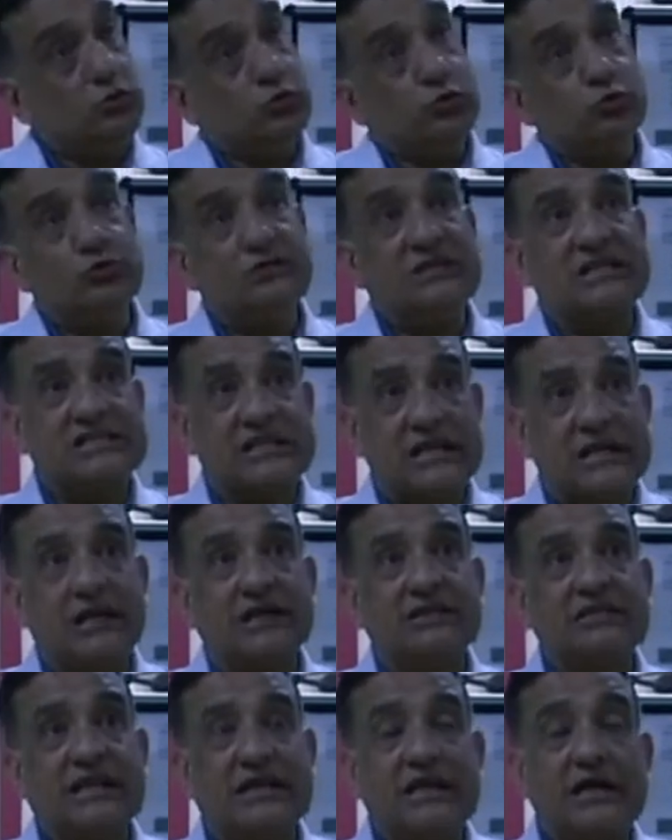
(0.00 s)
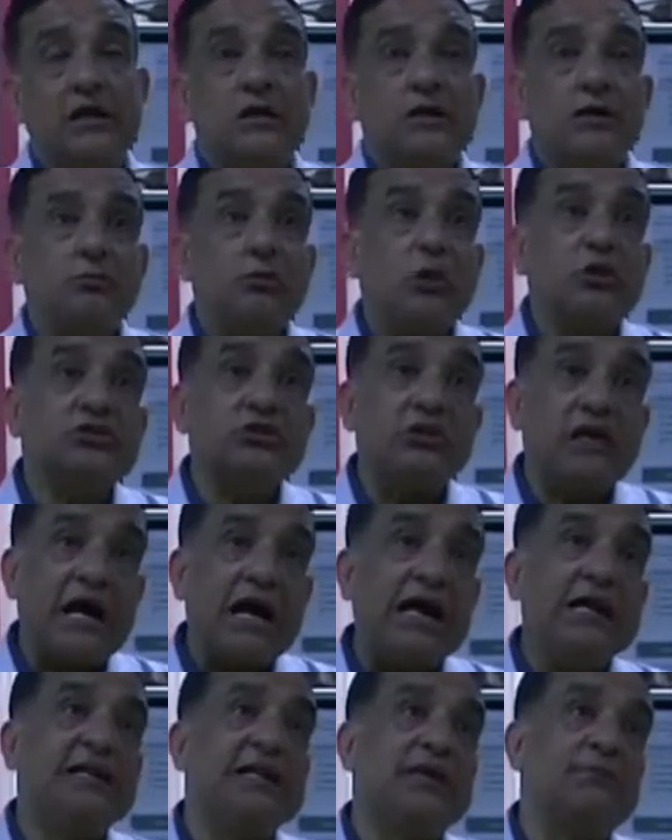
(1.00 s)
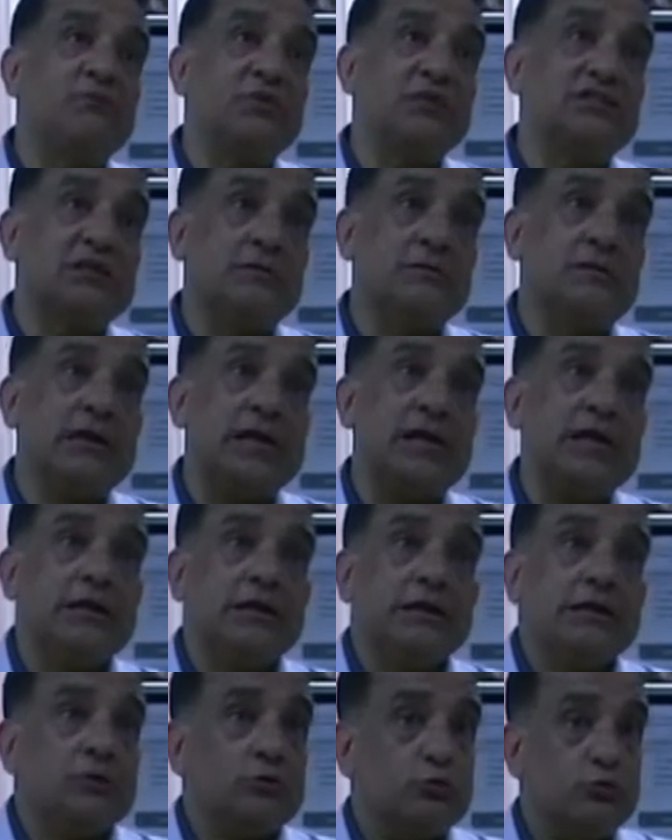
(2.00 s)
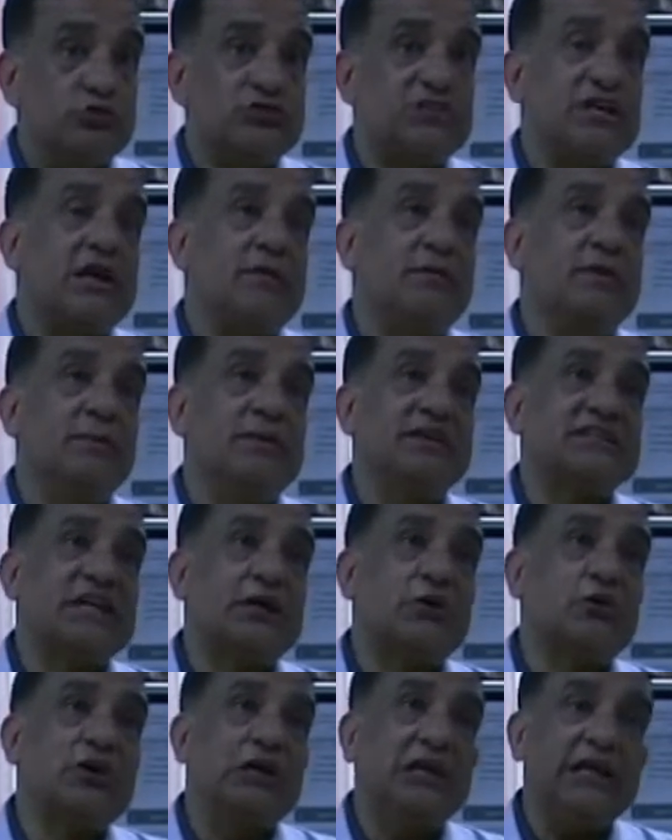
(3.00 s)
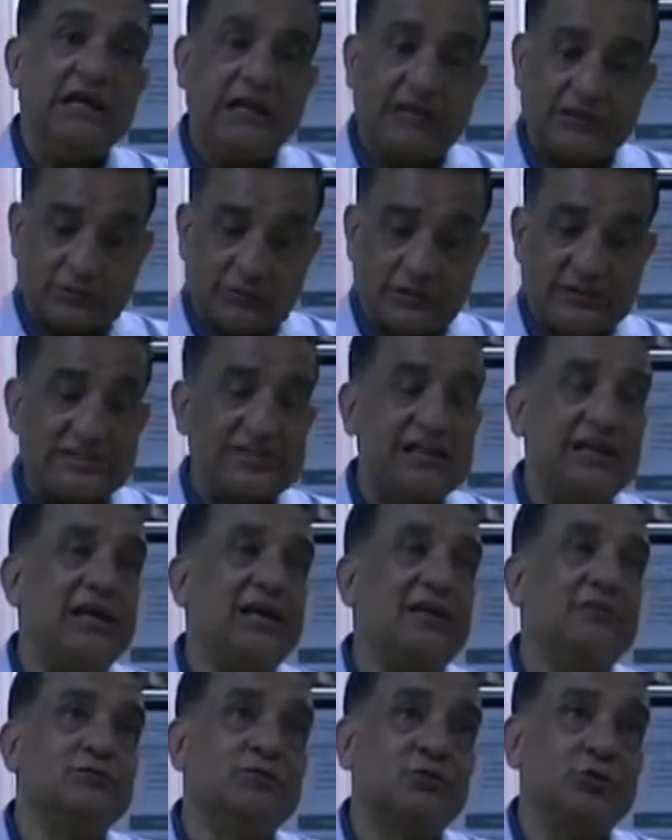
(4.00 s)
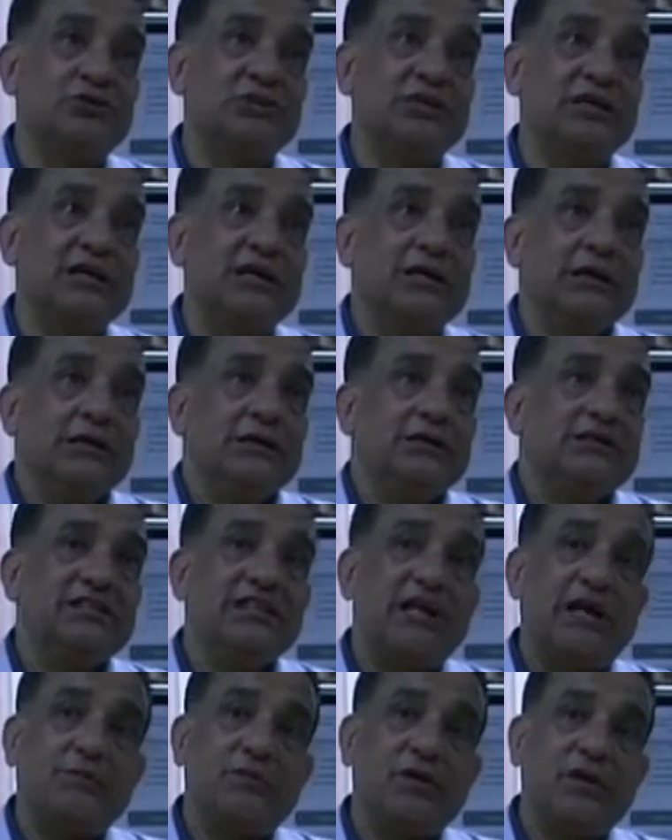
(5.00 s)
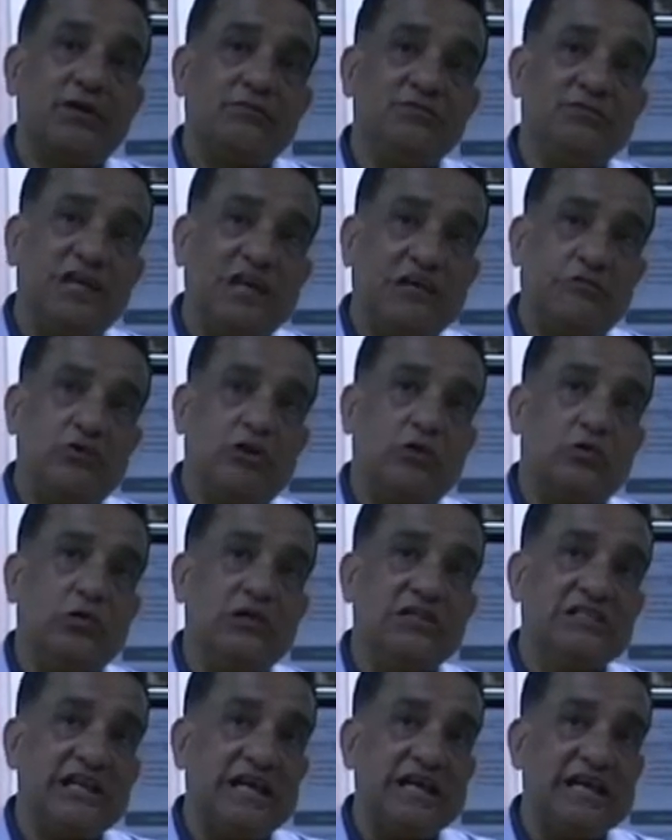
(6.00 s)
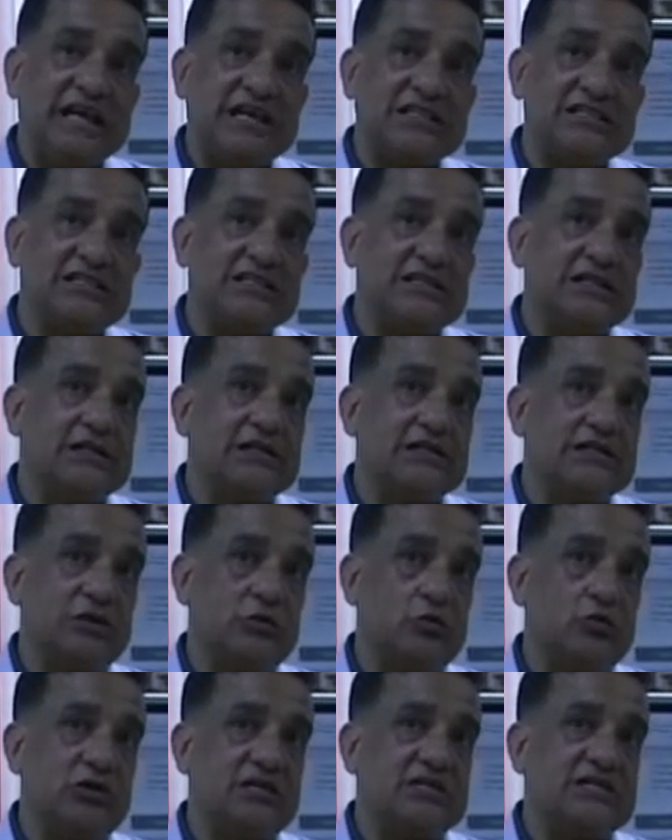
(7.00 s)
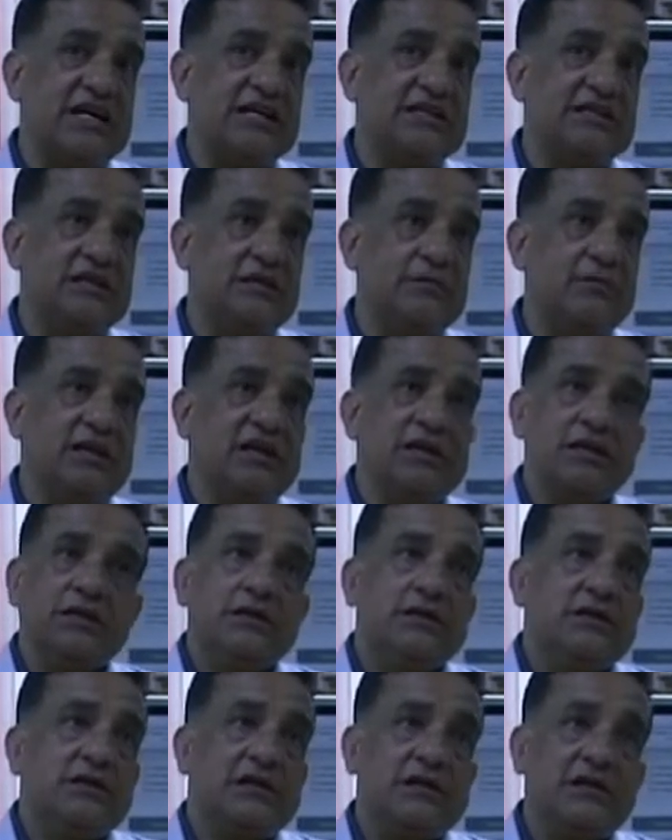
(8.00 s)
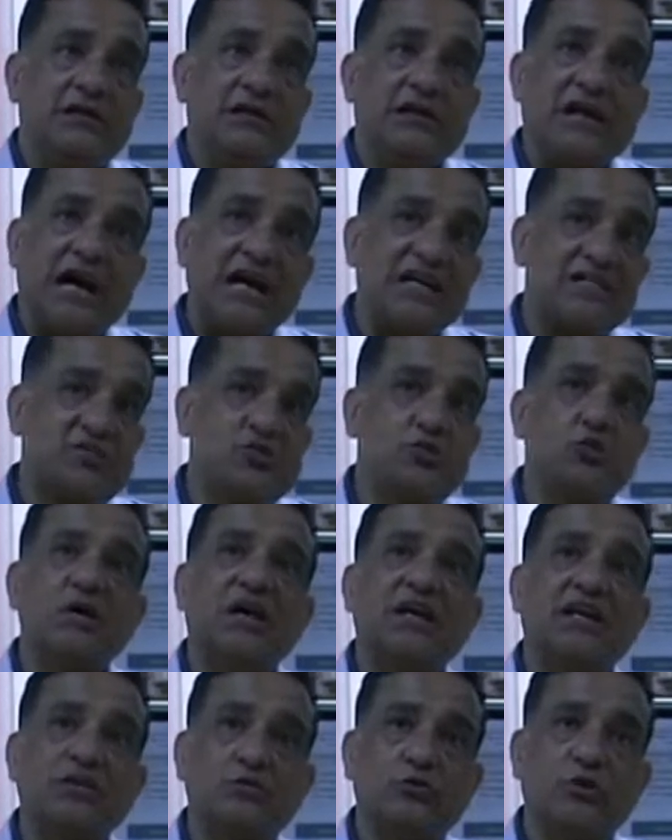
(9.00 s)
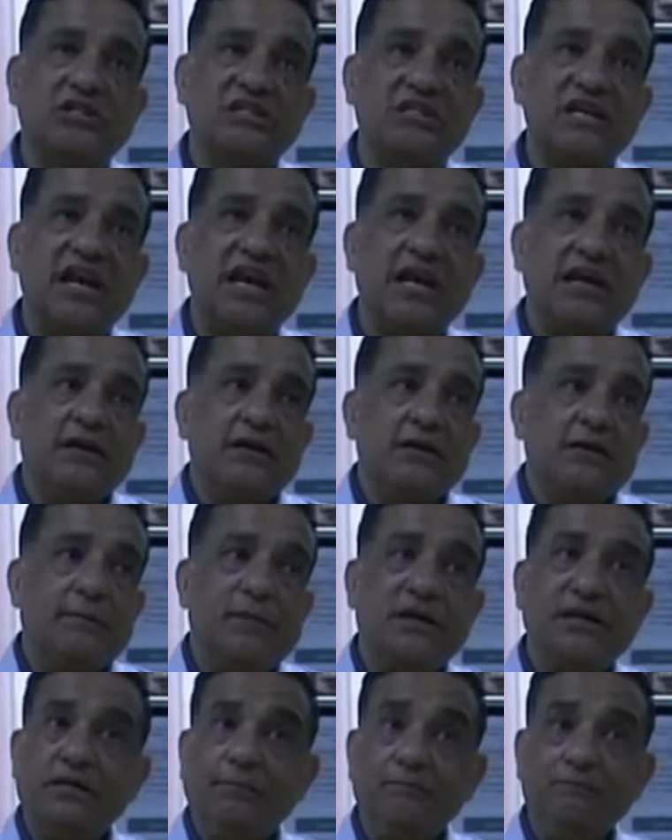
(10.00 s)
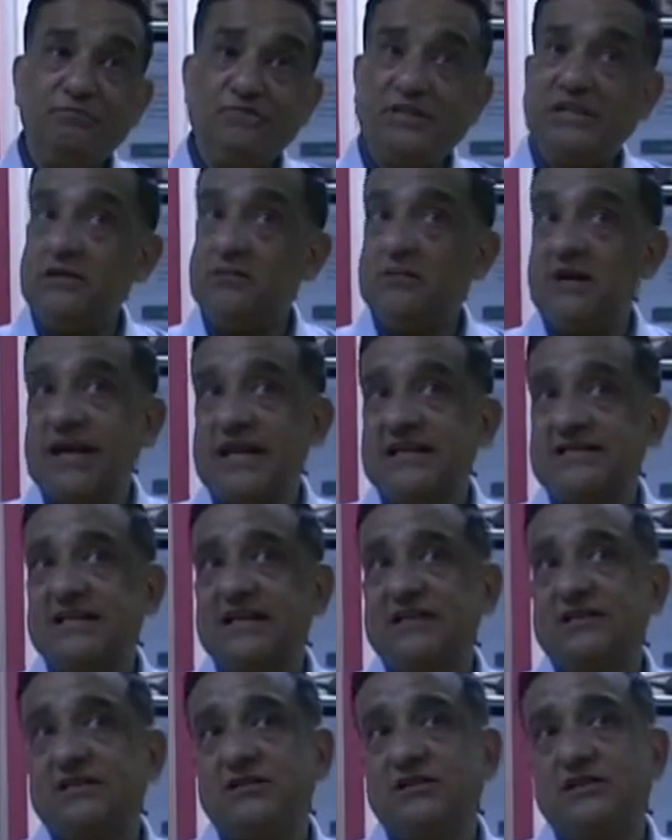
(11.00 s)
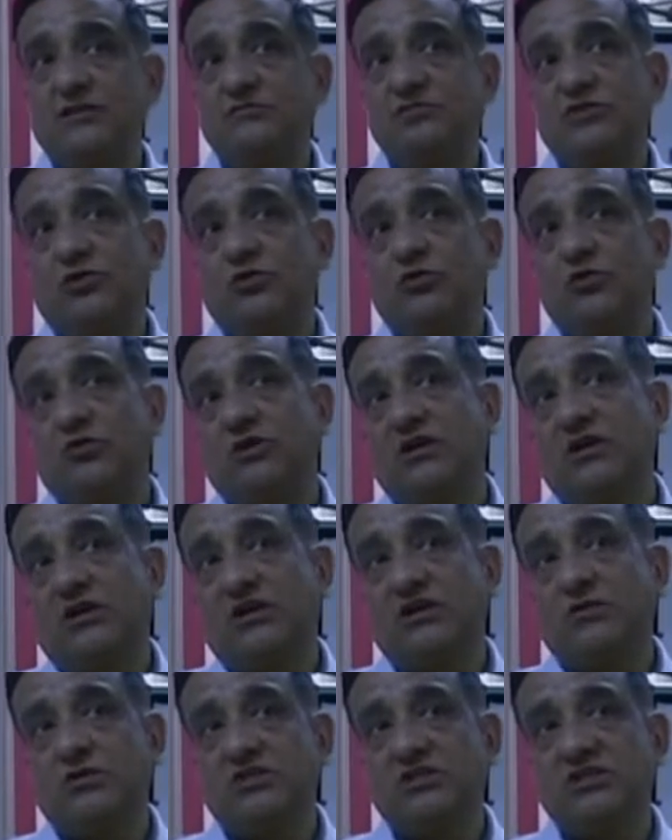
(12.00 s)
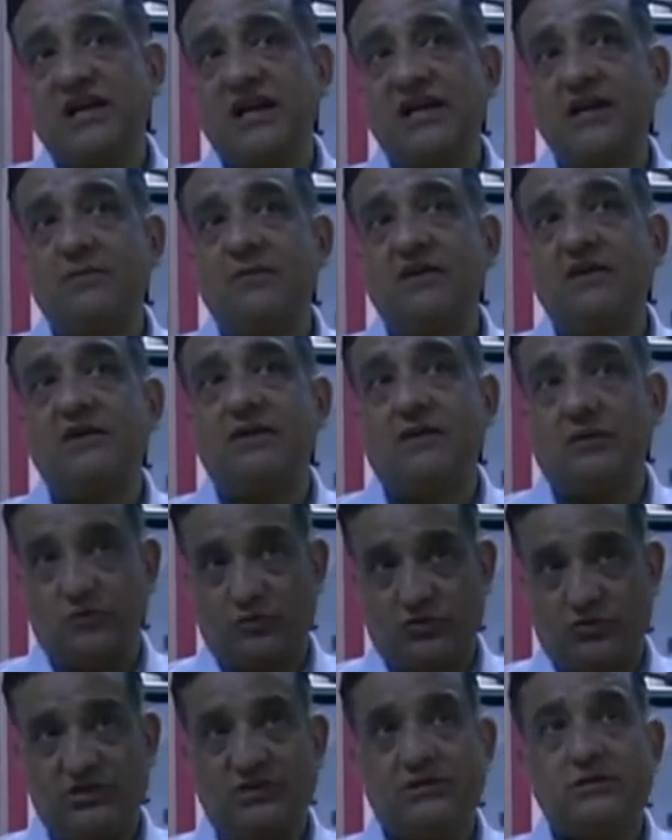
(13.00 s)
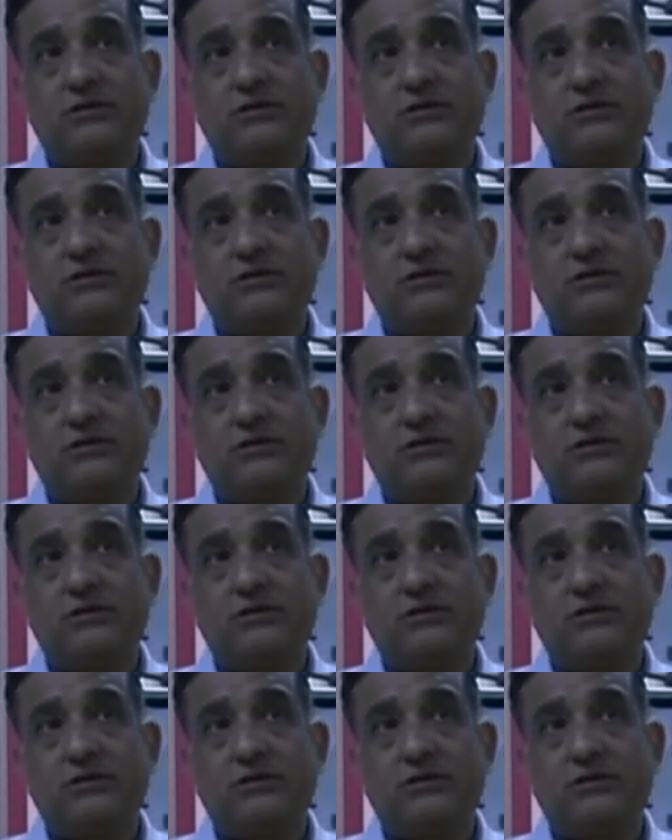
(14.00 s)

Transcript: लू जैसा लग जाना बहुत हाई टेम्परेचर में है उससे हमें बचाव के लिए एक इसीलिए हम सोचेंगे जहाँ पर हम जानवर को ले जाएं ऐसी जगह ज़रूर ले जाएं दिन में घास चुगाना तो अच्छा है पर दिन में ऐसा इंतज़ाम ज़रूर करें कि वो छाया में करें हो